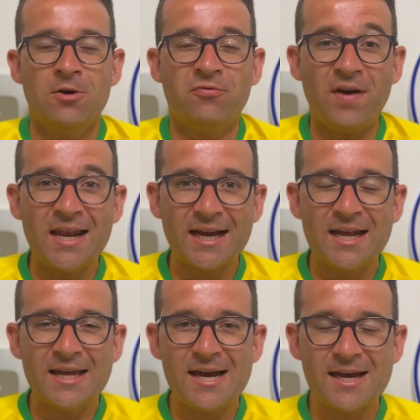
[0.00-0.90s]
Fala
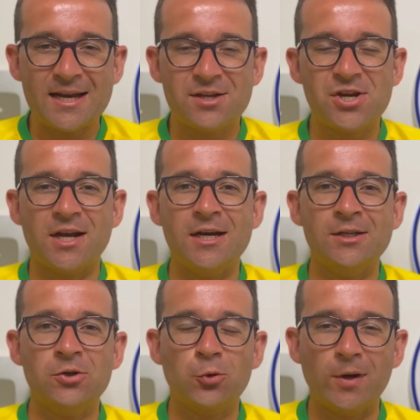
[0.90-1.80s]
galera,
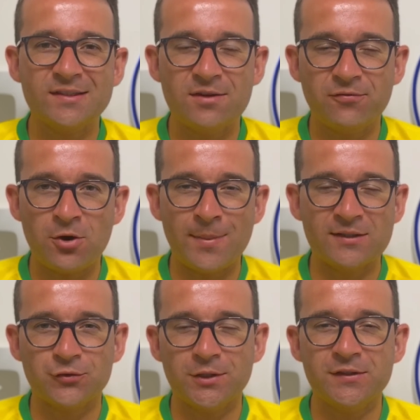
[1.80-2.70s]
chegando com as
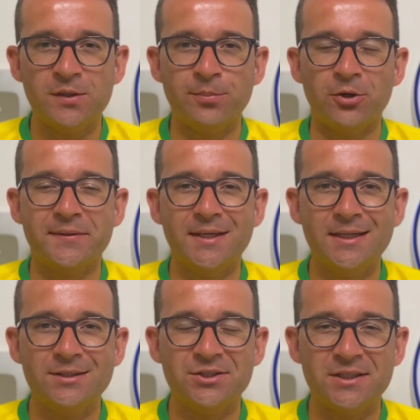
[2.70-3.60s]
informações
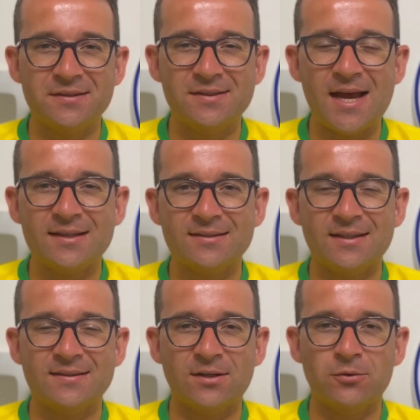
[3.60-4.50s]
importantes
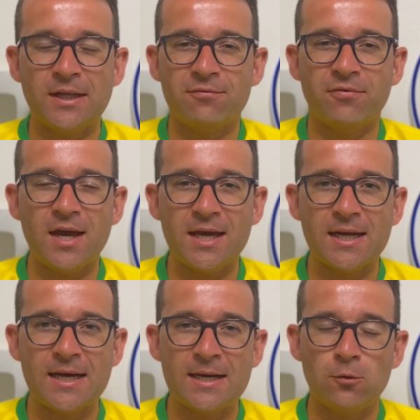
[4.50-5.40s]
desta
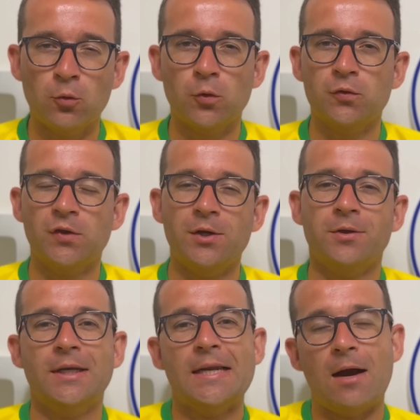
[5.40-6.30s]
segunda-feira. O Cruzeiro
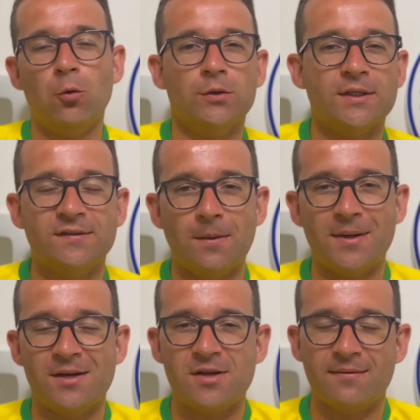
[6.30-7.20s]
que na outra
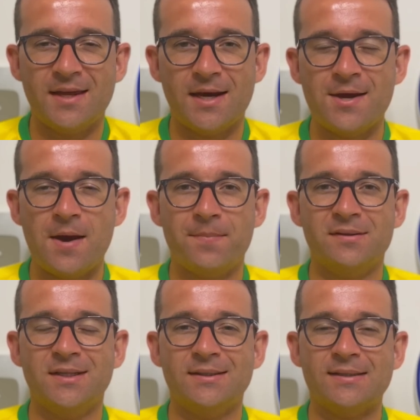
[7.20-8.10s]
semana já tem a
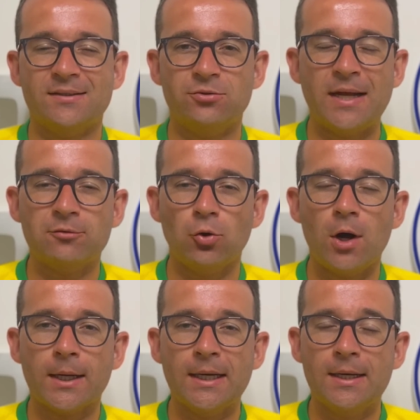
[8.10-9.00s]
reapresentação na
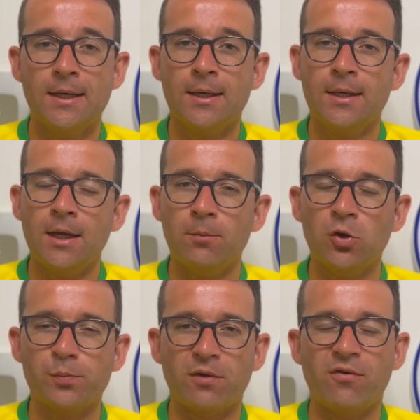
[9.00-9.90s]
toca e
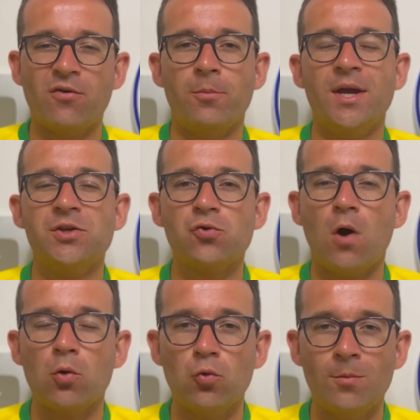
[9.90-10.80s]
muito provavelmente com
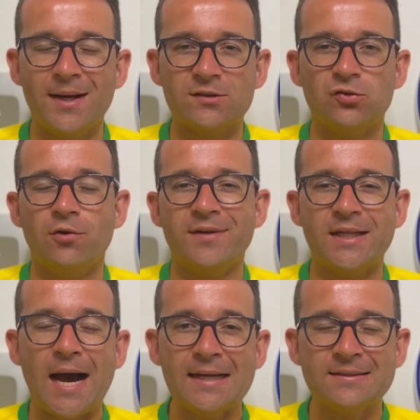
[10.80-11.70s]
algumas
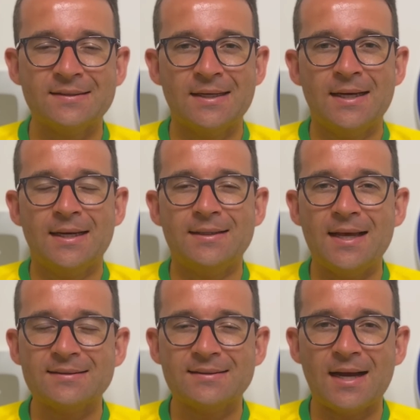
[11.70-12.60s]
novidades
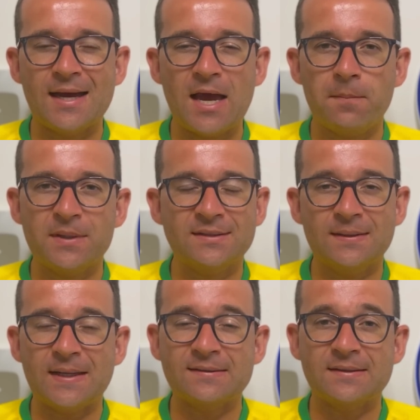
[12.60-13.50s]
nesta
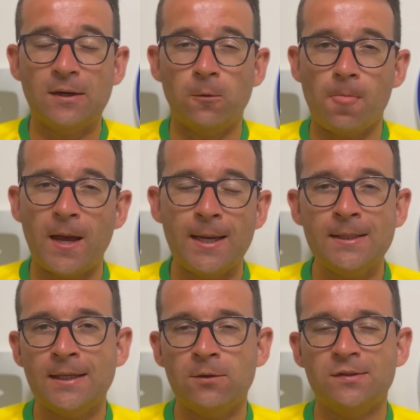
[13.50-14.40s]
reapresentação.
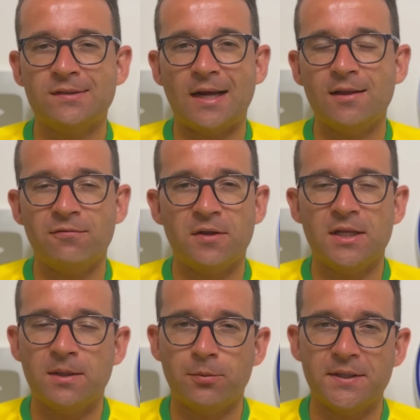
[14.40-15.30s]
Ainda não está
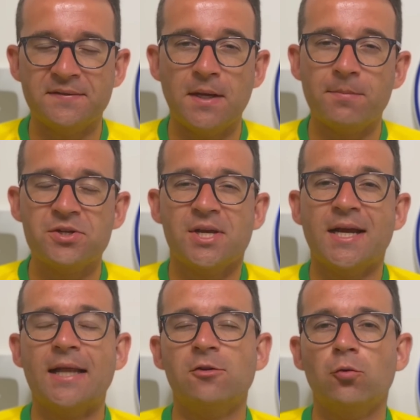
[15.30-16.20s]
definida, por exemplo, a
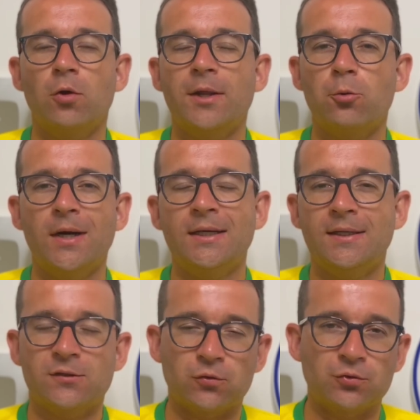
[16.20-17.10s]
chegada do goleiro
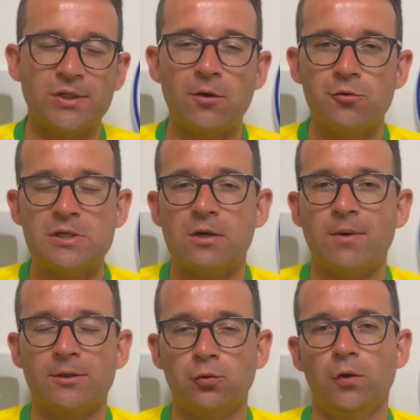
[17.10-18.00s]
Anderson já no dia
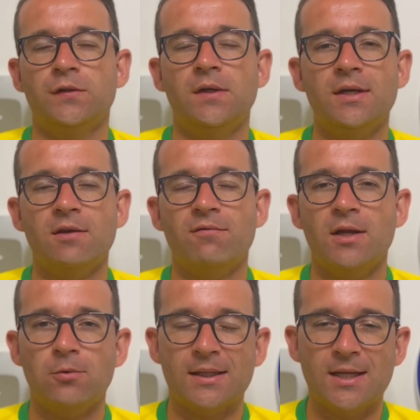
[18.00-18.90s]
14, ele que
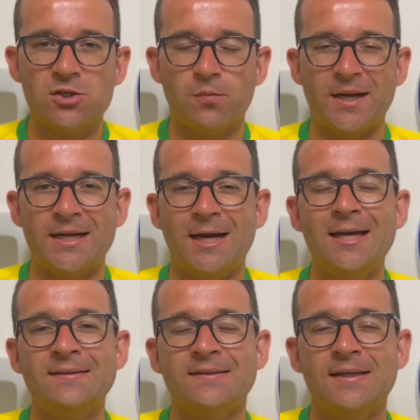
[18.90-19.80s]
vem do Atlético
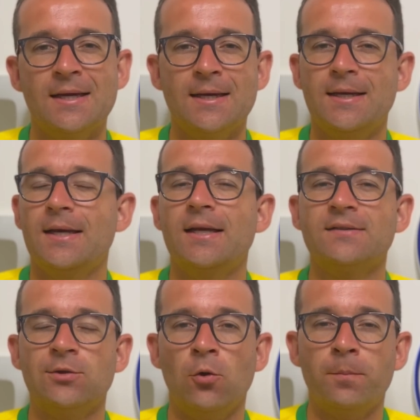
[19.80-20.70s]
Paranaense. Ele
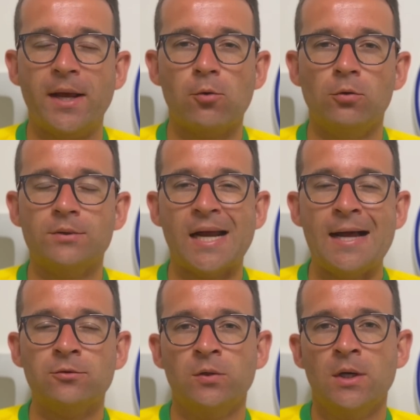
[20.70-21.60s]
assinou um
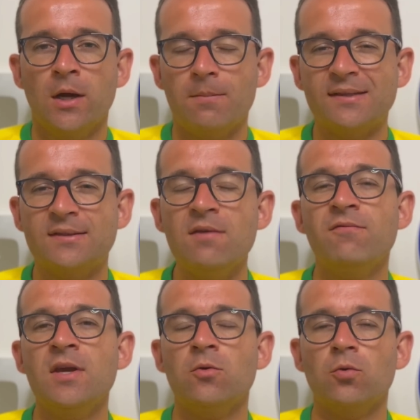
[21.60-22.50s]
pré-contrato, mas tem
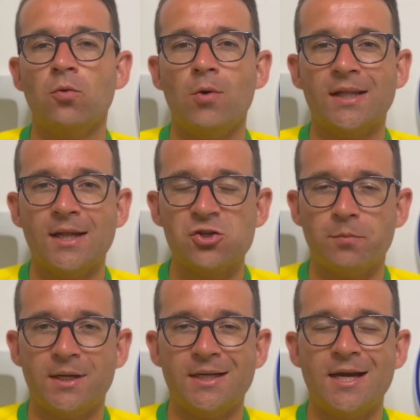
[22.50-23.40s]
vínculo com o Atlético
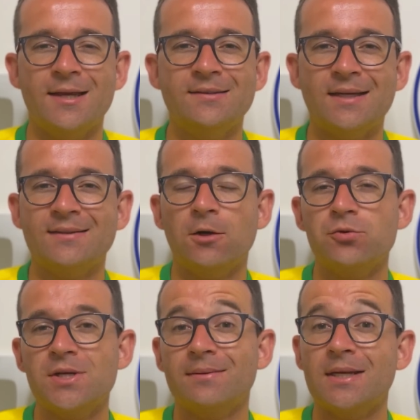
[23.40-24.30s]
Paranaense até o
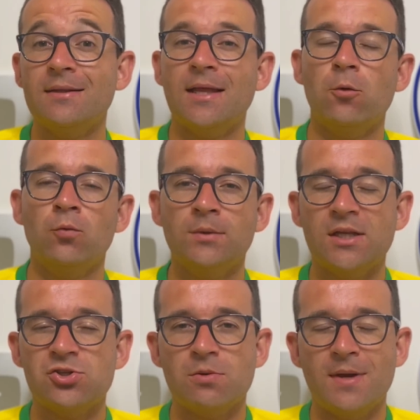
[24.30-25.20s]
dia 31
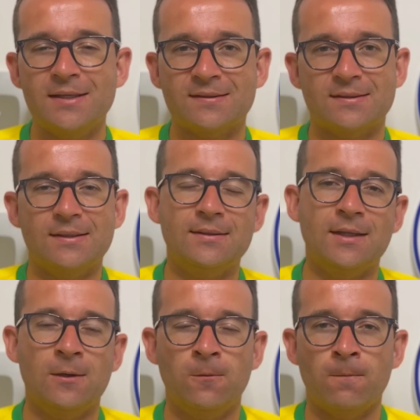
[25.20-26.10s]
deste mês.
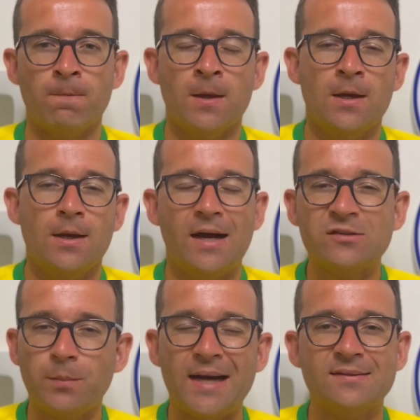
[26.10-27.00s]
Então,
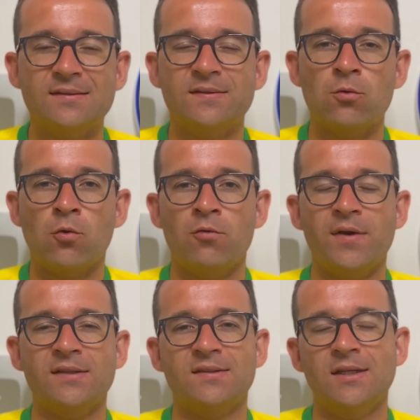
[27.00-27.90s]
as partes estão
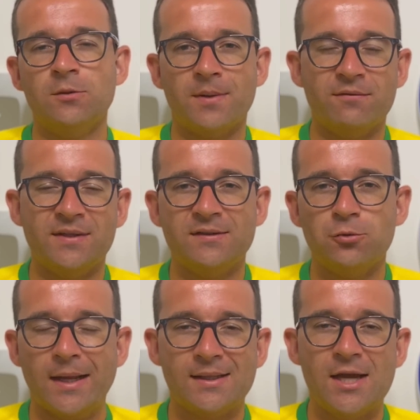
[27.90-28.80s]
conversando para ver se
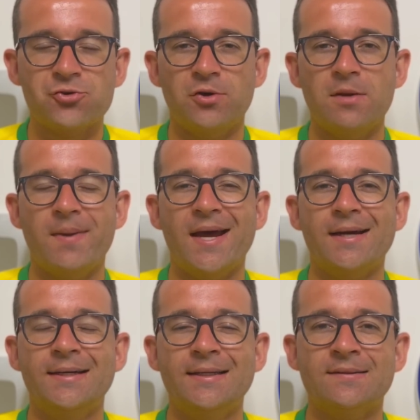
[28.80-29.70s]
o Atlético libera
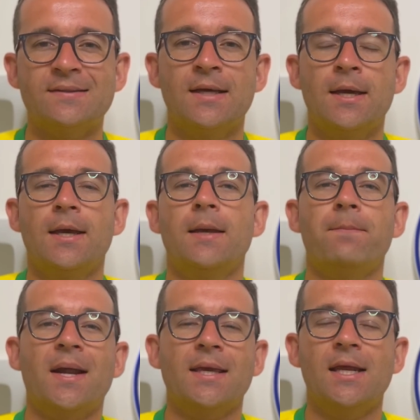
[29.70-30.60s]
antes
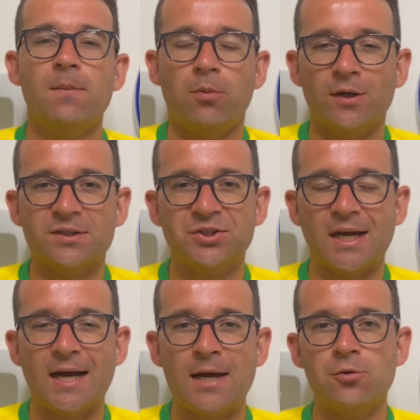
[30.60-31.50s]
para que ele possa
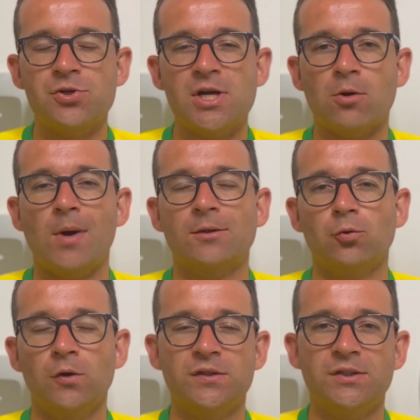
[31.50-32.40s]
chegar no dia
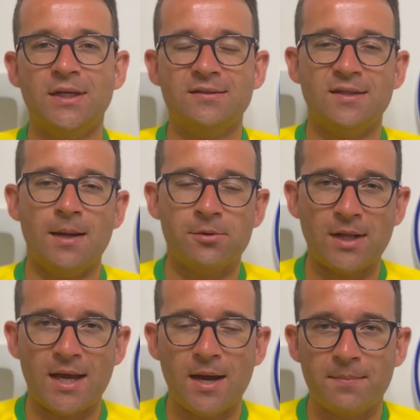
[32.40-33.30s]
14 de dezembro
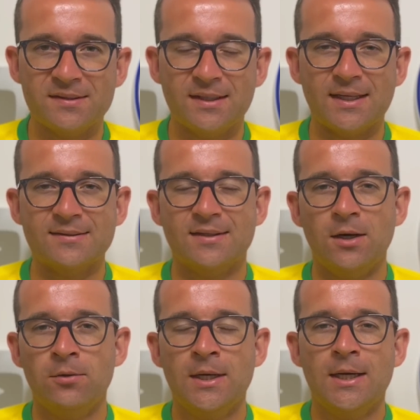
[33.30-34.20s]
na
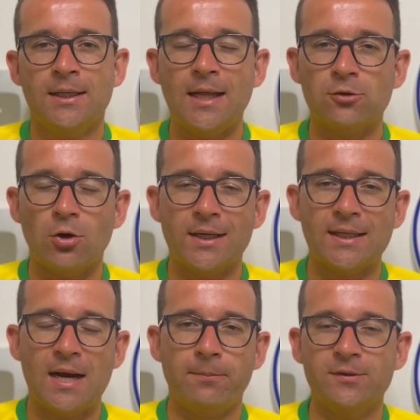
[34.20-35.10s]
reapresentação na Toca
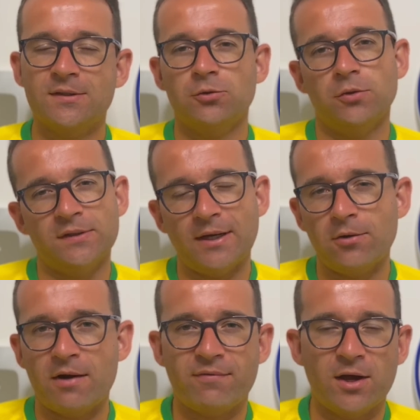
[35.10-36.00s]
da Raposa 2. Aí o
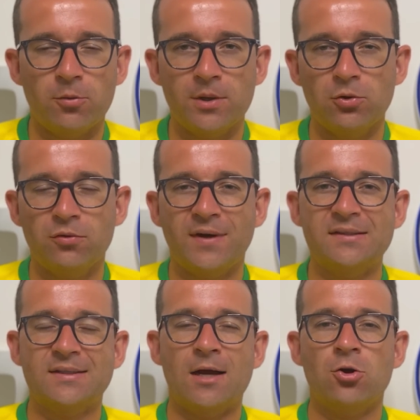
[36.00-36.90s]
Rafael Bilu vai
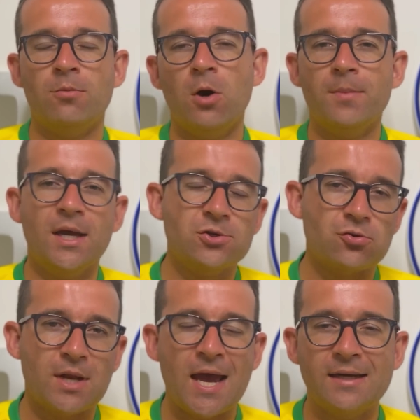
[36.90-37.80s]
estar normalmente,
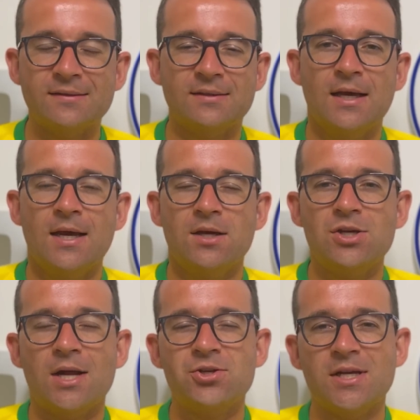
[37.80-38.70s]
o Neres
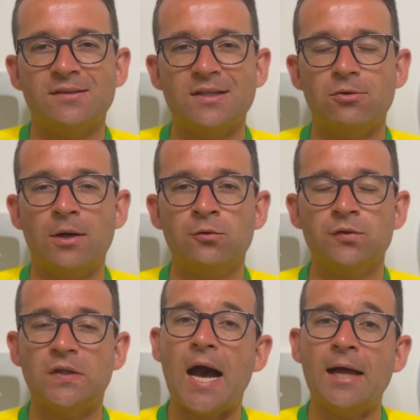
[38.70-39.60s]
já tinha sido
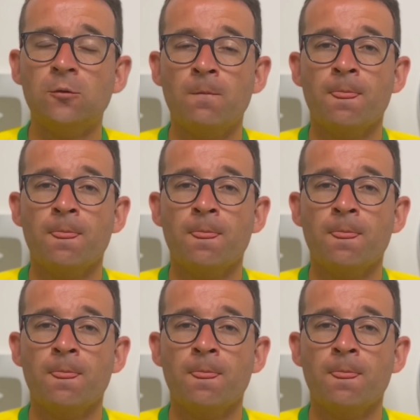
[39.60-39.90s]
anunciado,